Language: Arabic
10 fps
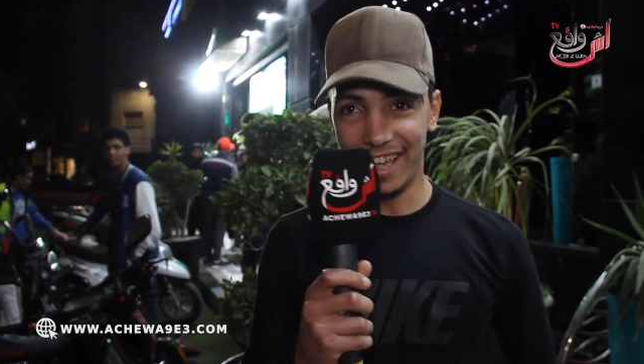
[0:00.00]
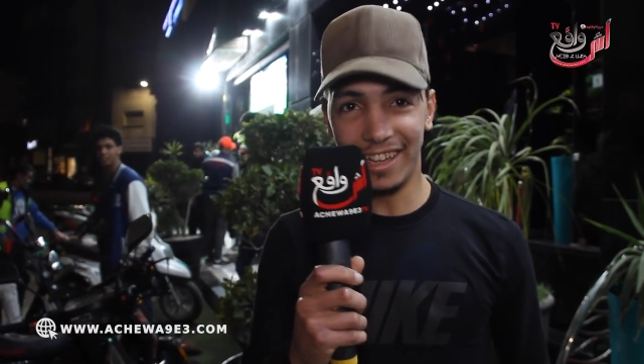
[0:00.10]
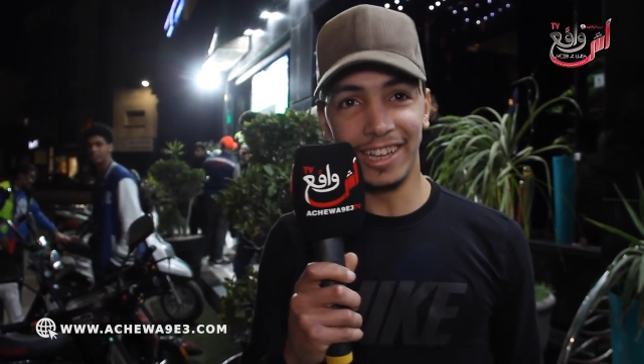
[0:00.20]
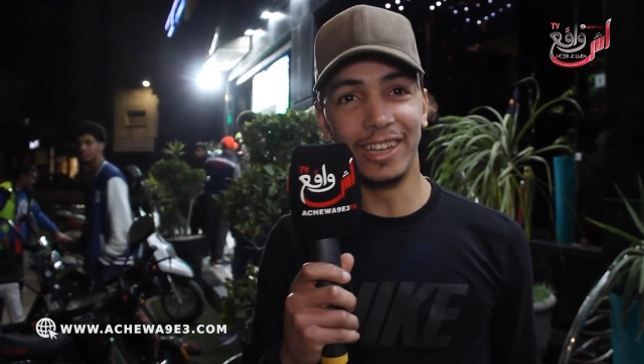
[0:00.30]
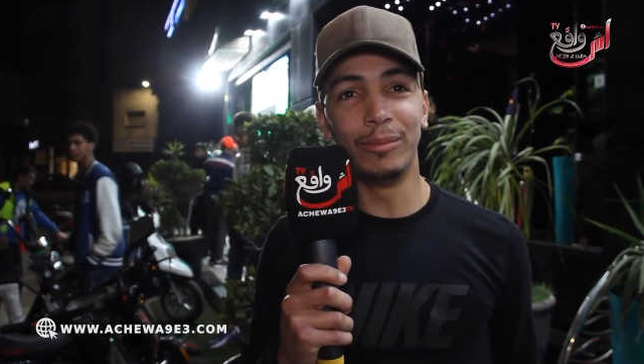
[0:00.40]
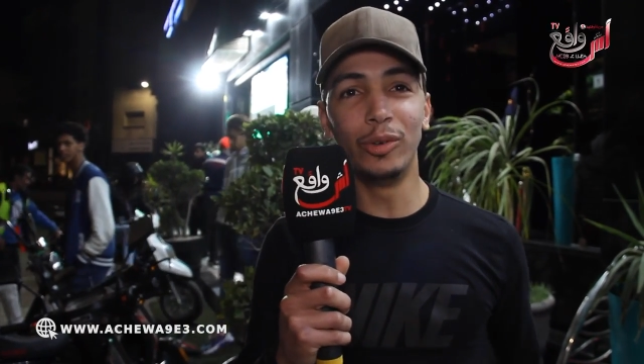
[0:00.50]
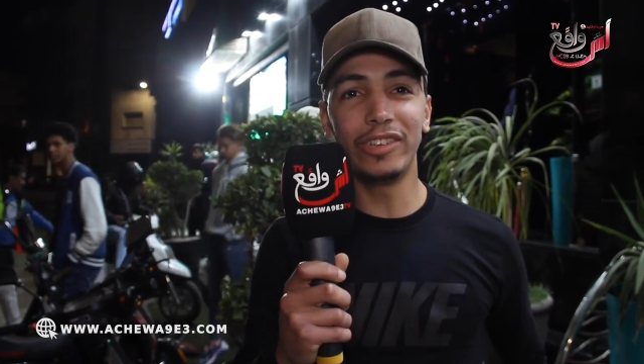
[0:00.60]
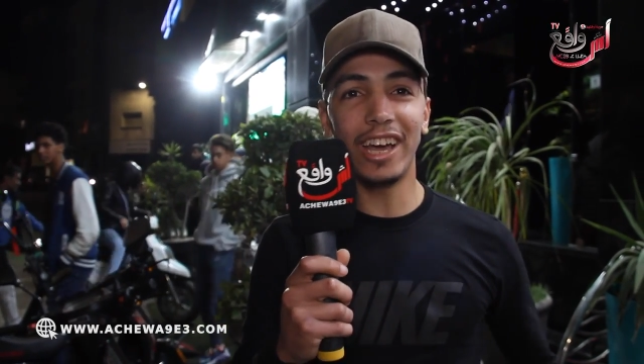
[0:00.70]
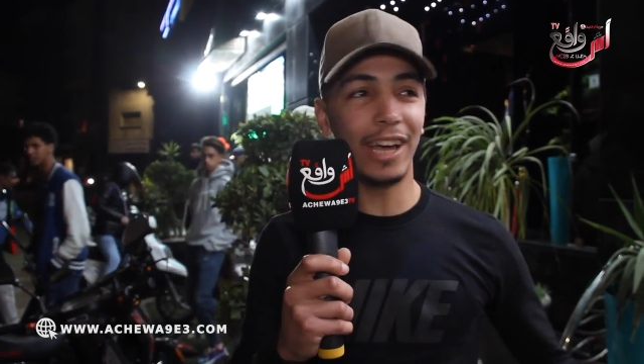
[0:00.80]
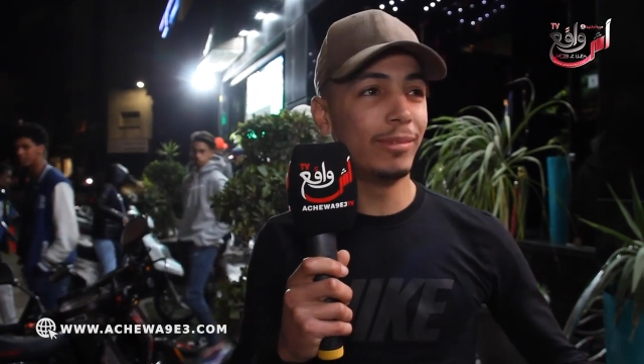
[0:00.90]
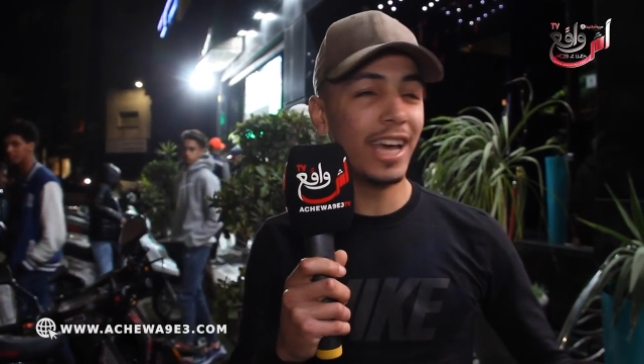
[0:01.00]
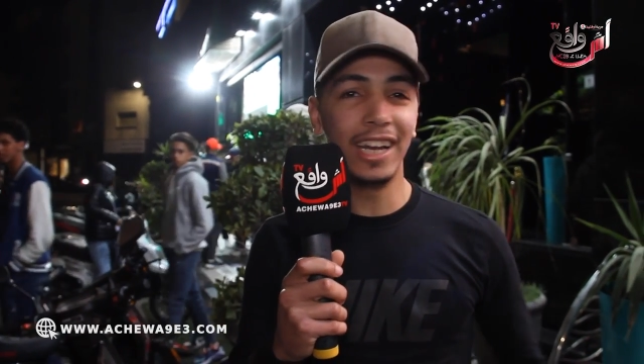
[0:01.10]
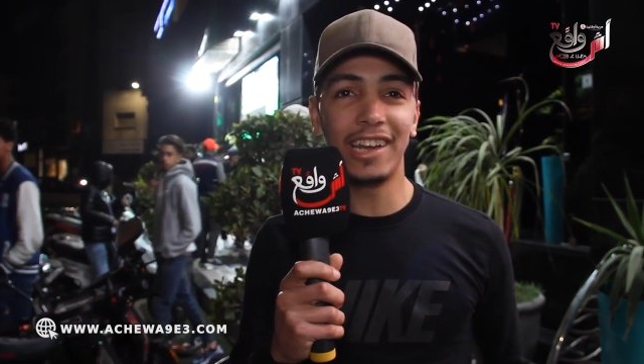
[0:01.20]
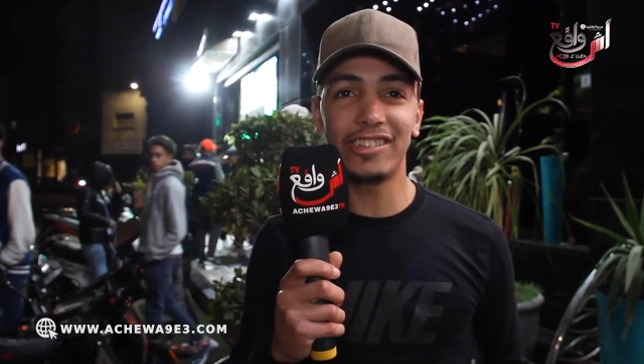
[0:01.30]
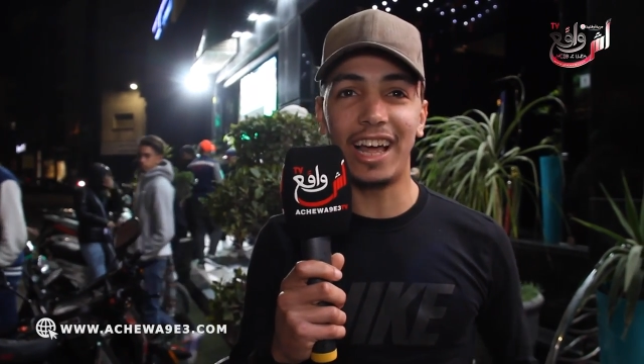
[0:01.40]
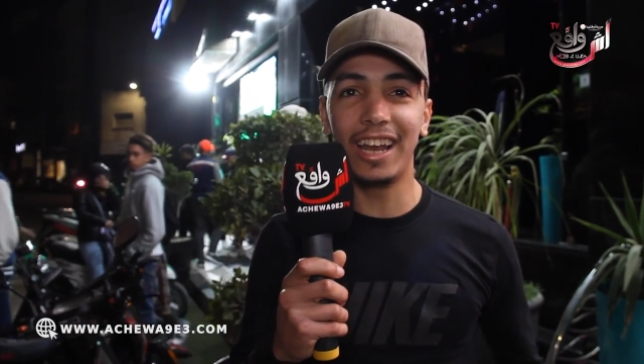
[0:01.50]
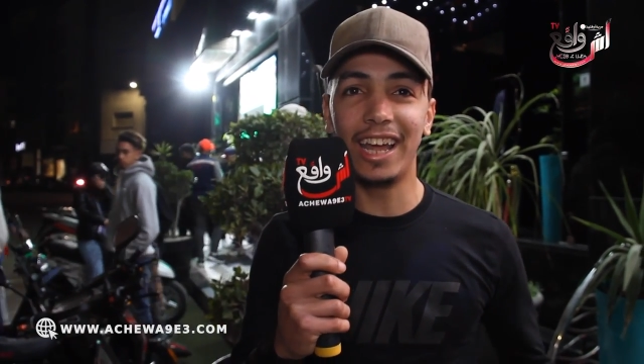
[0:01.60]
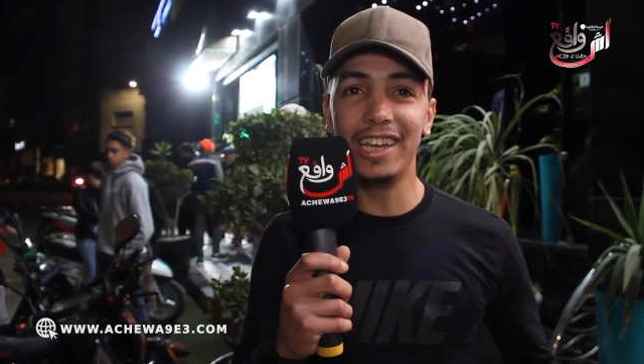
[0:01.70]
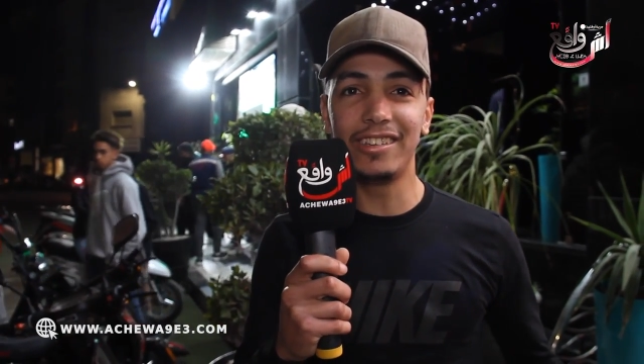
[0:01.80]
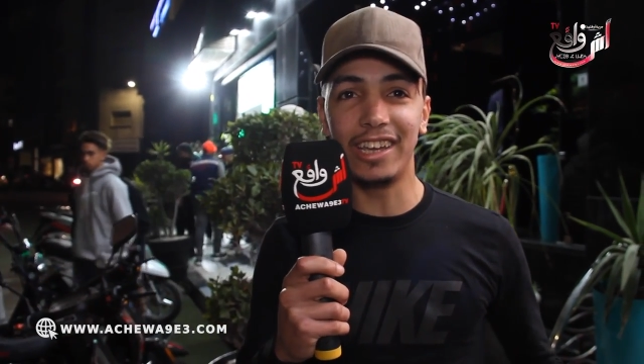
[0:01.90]
المنتخب آه، آه، ديالنا ان شاء
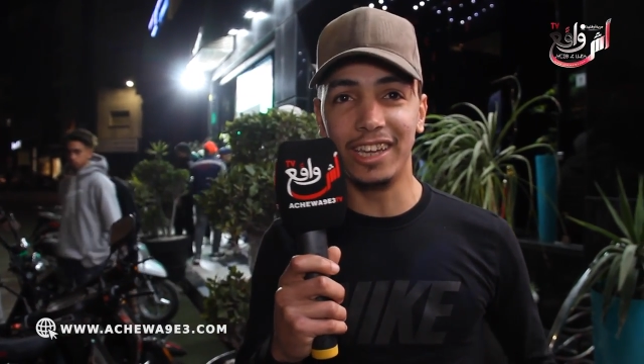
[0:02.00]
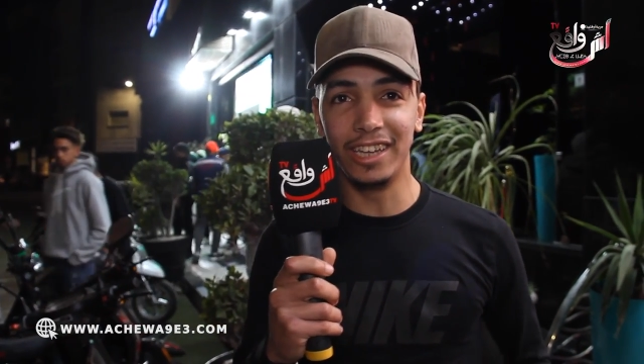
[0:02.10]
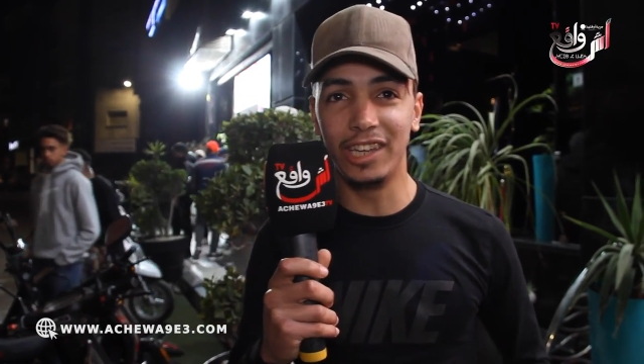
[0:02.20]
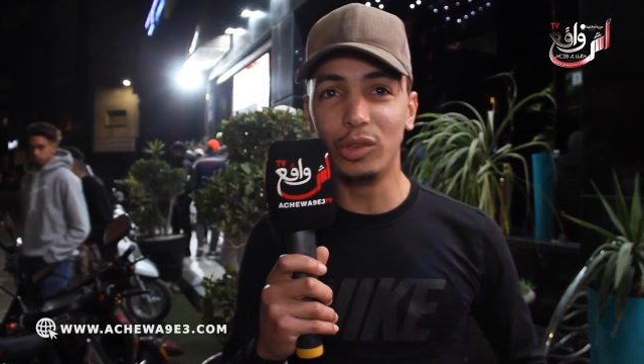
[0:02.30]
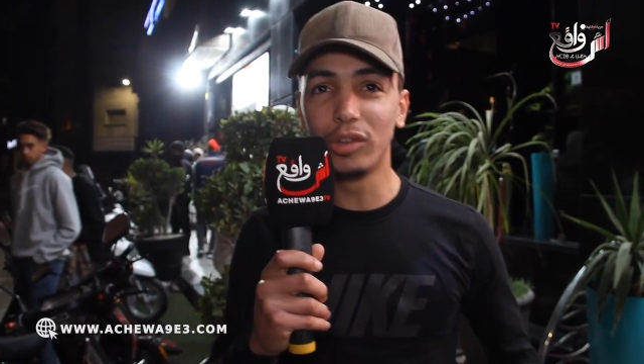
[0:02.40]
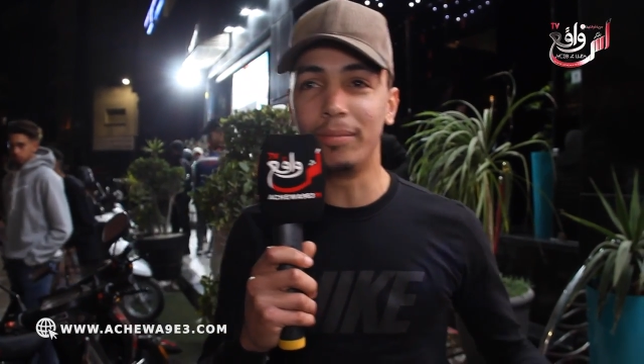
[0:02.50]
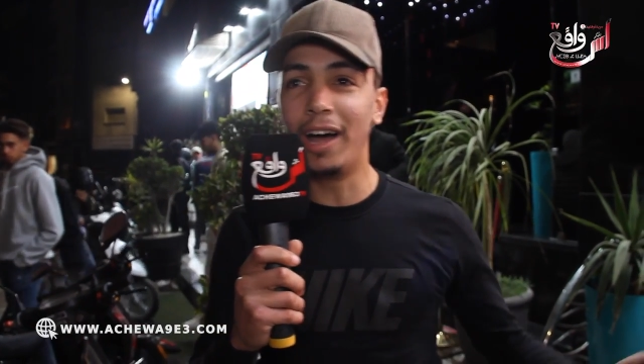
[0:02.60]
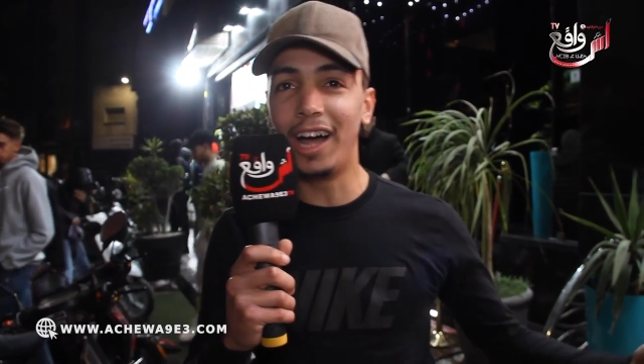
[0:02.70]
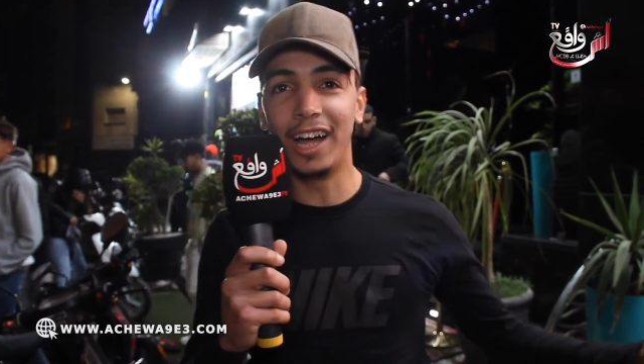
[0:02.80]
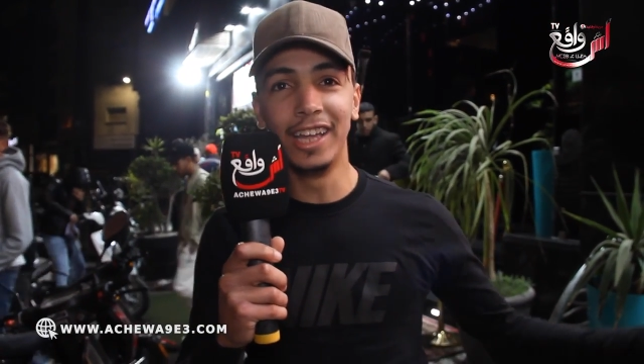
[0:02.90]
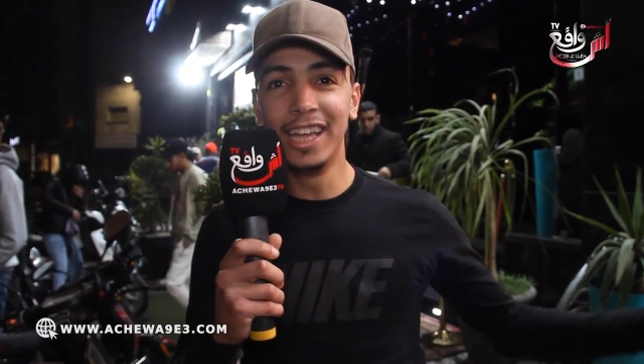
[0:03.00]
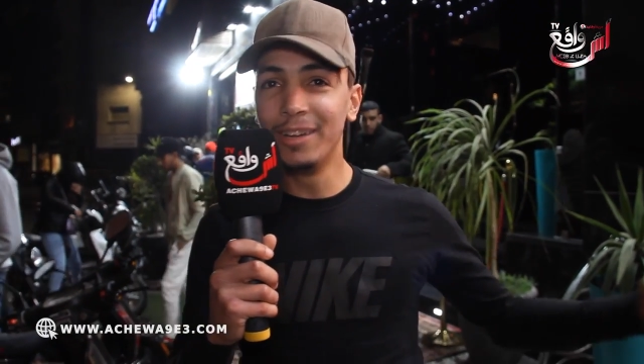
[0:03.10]
الله يدوز مع